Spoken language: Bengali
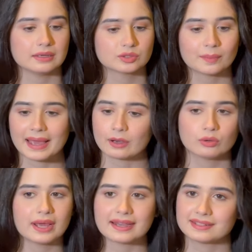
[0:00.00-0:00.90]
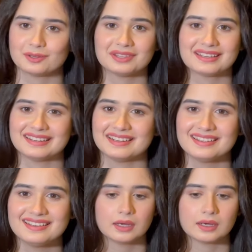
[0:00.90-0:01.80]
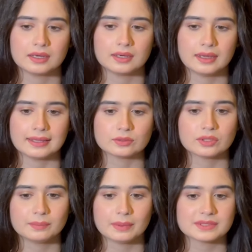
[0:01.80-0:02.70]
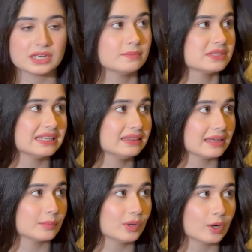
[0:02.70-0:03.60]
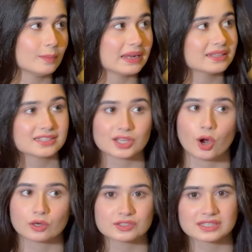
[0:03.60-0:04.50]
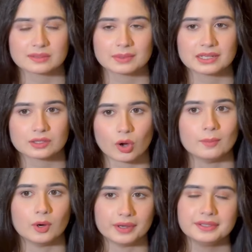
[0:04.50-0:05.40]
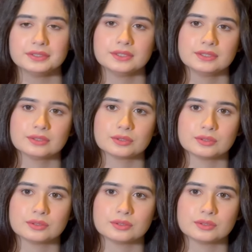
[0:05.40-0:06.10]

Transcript: তবে এখনো একটাও দেখিনি এতদিন ভেবেছিলাম জিন দেখবো কারণ বাংলাদেশে হরর সিনেমা কম হয় তো